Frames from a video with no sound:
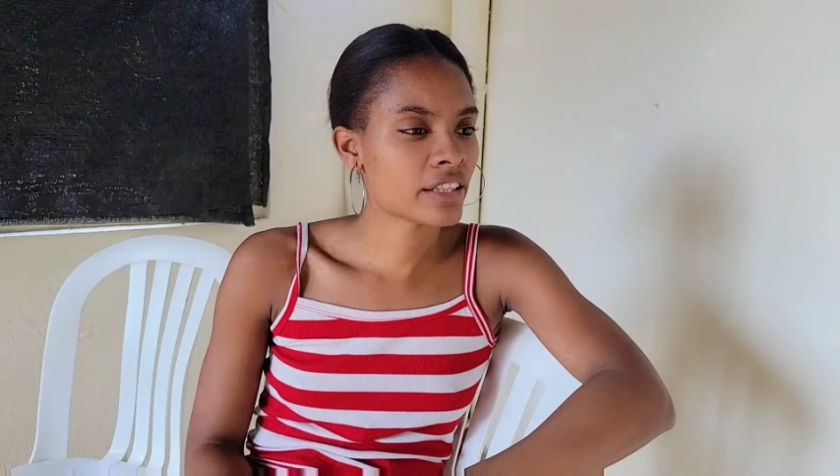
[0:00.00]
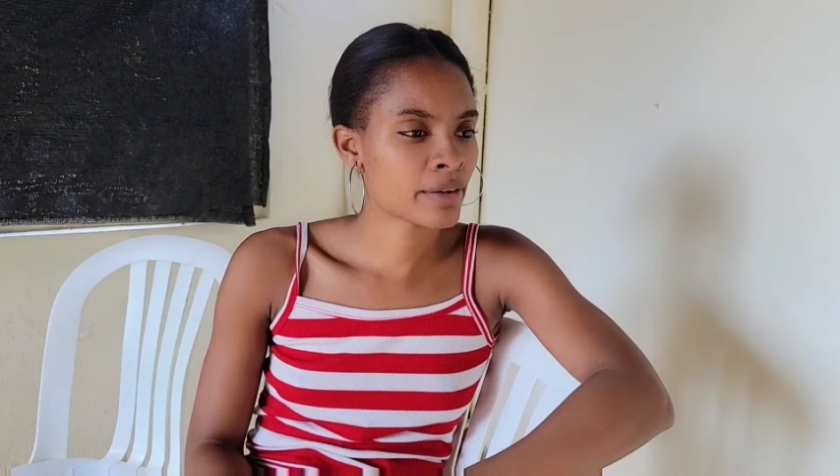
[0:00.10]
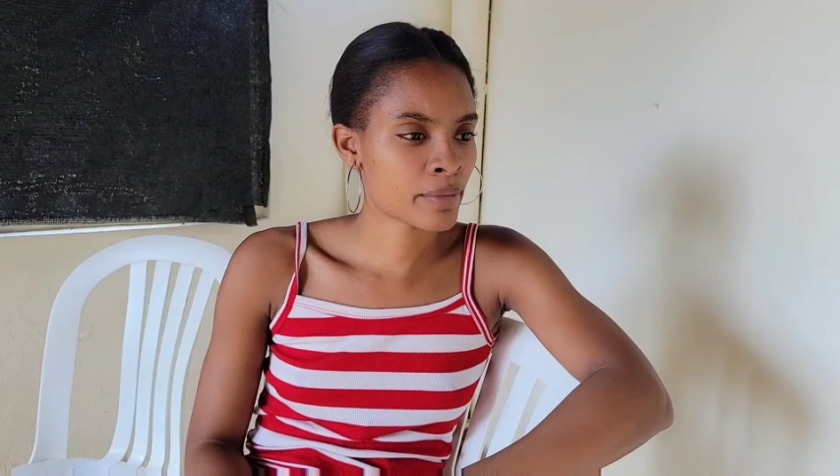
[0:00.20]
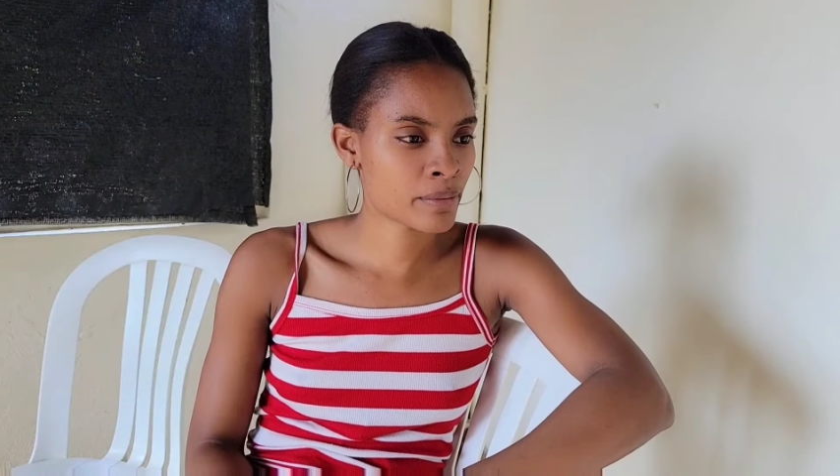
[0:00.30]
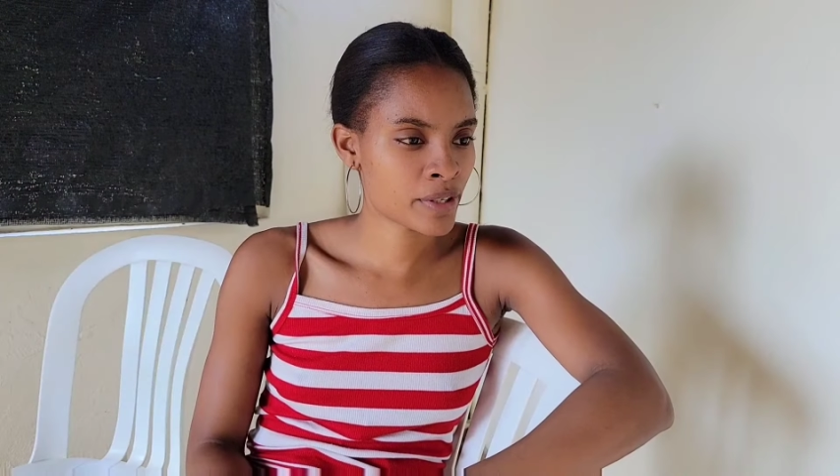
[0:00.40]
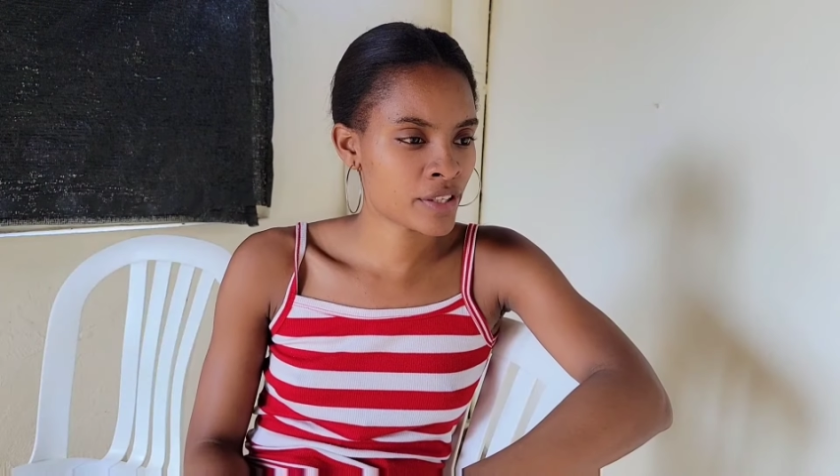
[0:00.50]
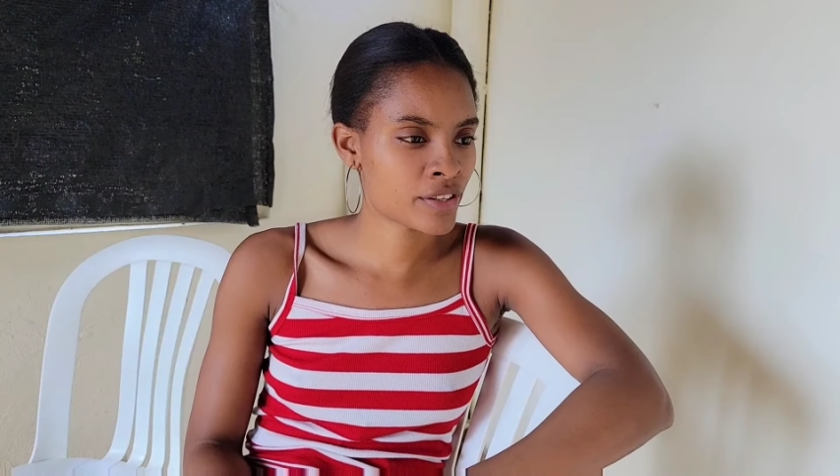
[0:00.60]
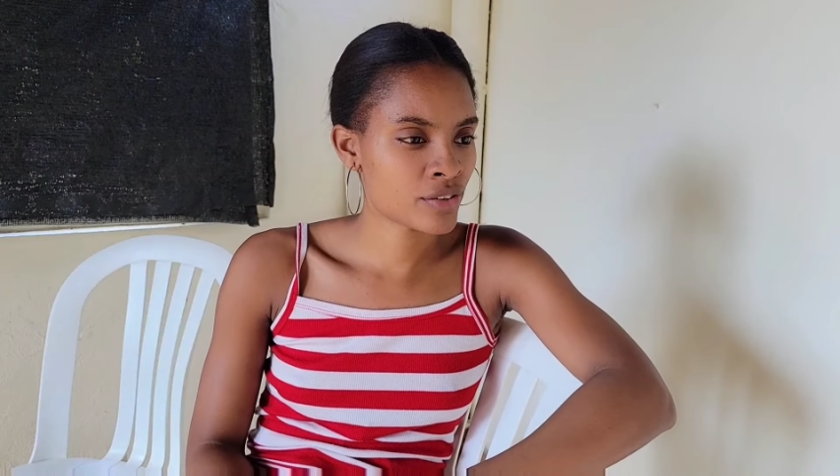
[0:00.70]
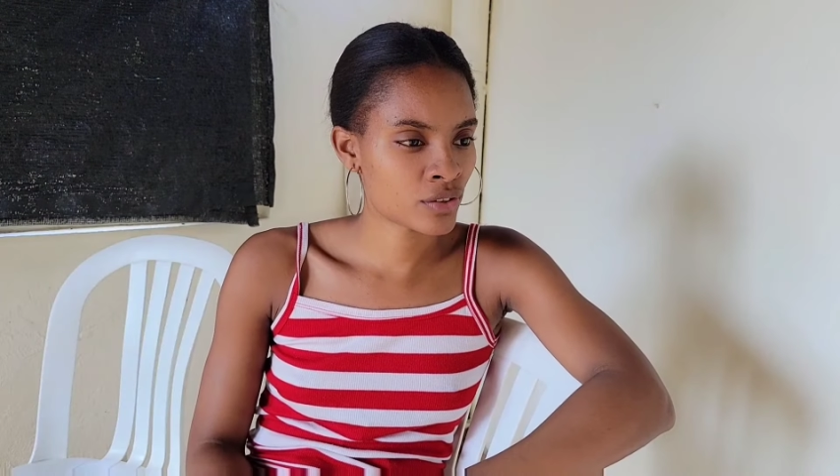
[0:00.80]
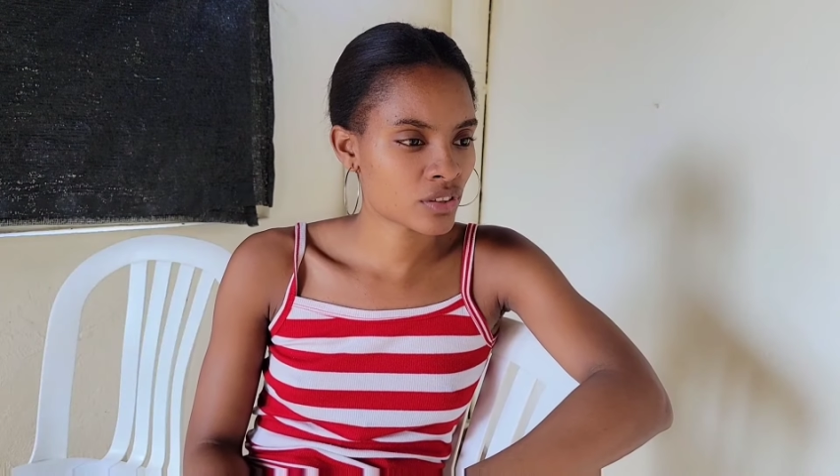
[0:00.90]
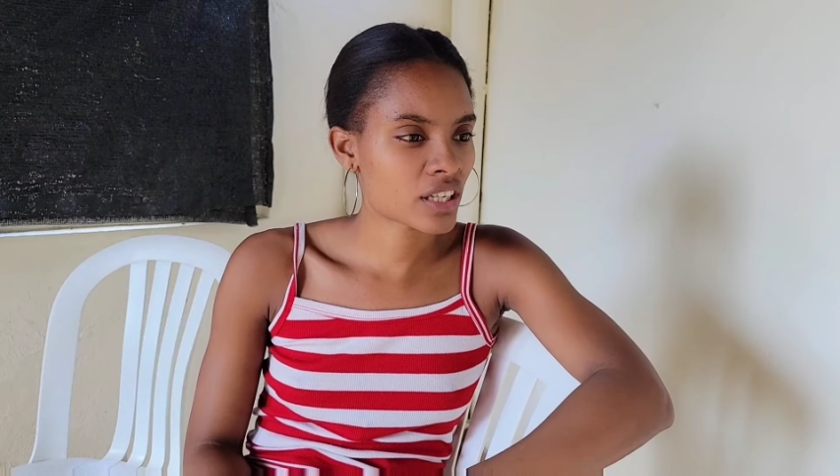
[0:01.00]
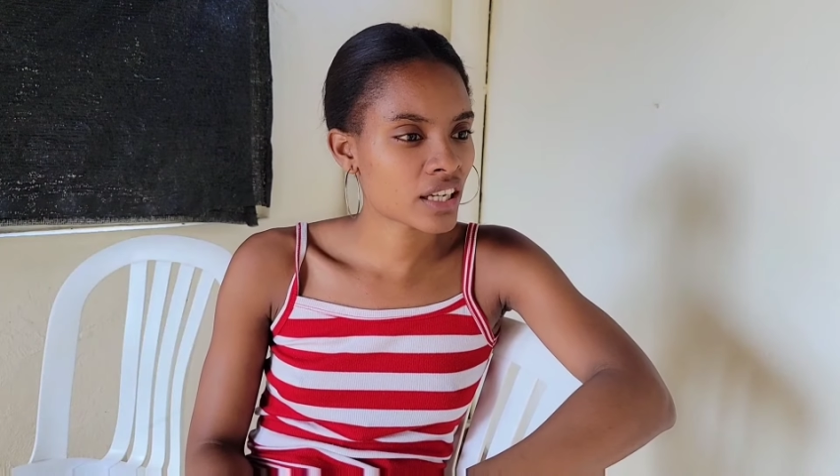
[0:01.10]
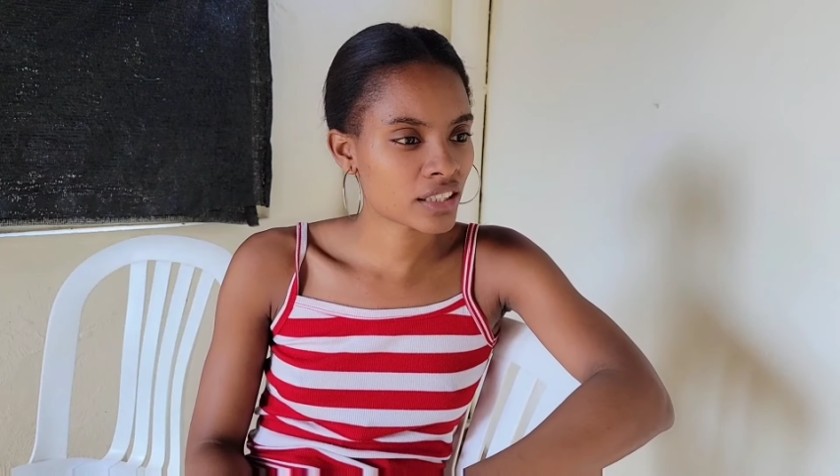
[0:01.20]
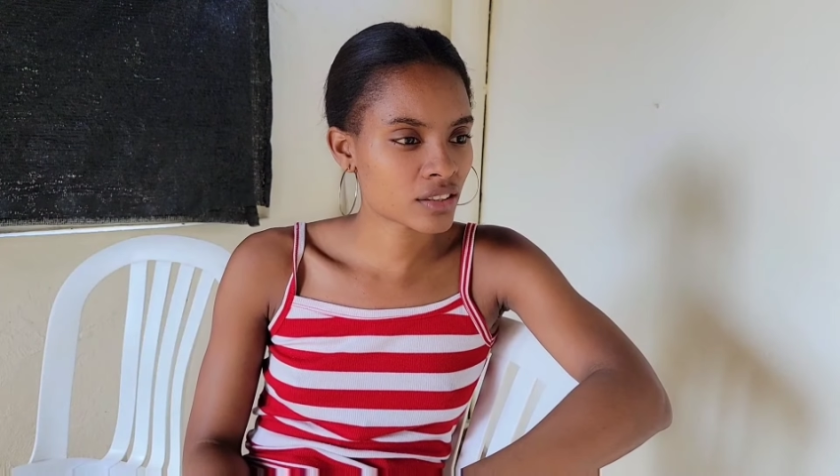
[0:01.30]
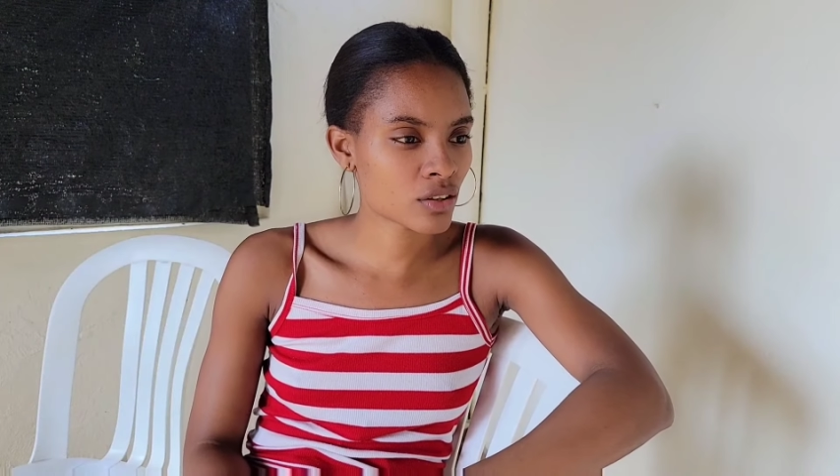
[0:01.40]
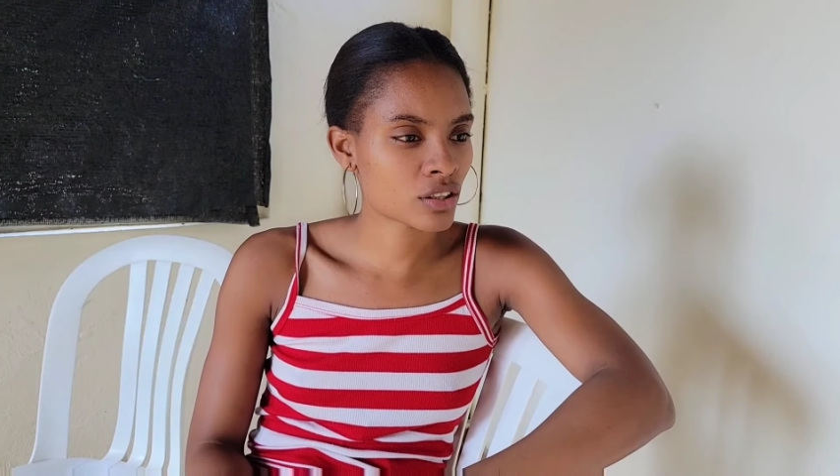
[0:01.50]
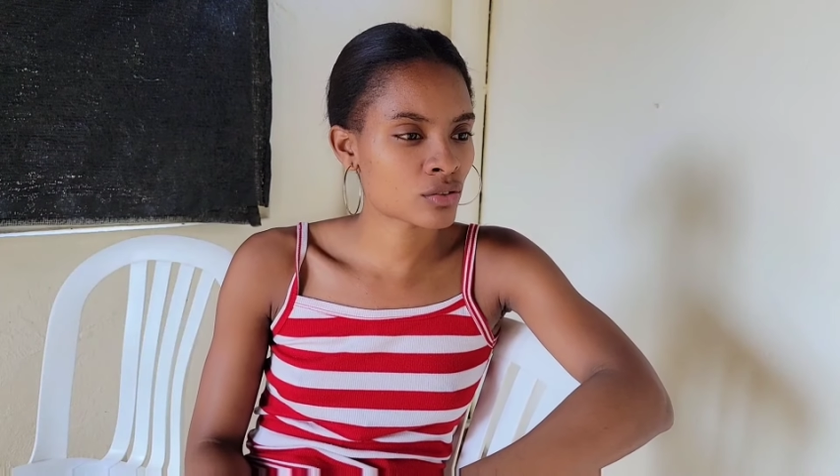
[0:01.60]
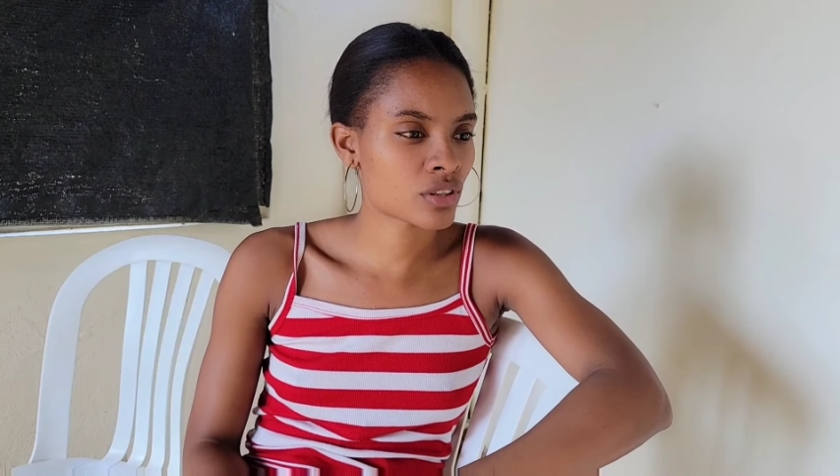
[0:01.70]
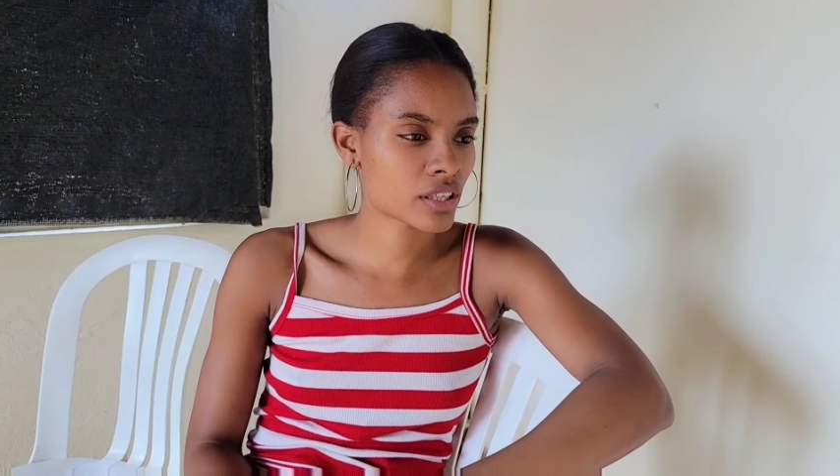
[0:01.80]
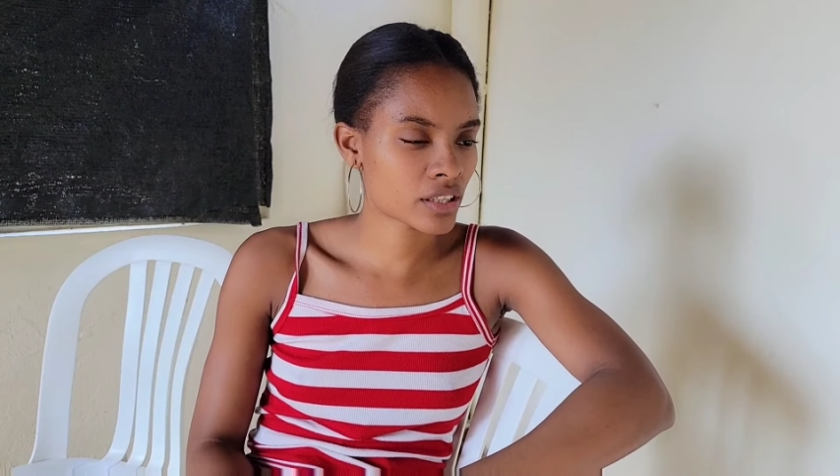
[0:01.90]
Dime, mi niño, ¿qué es lo
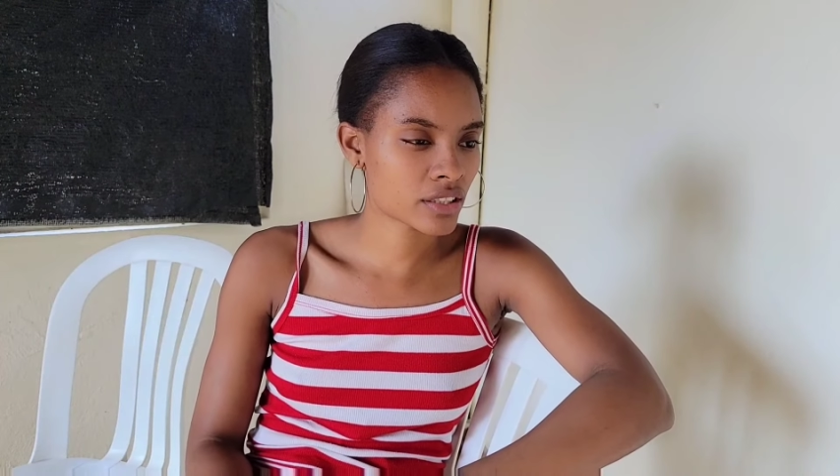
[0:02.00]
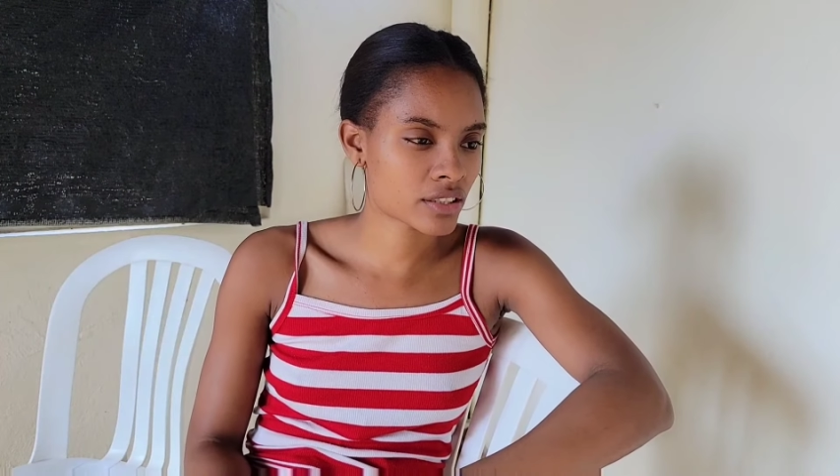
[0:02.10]
que tú quieres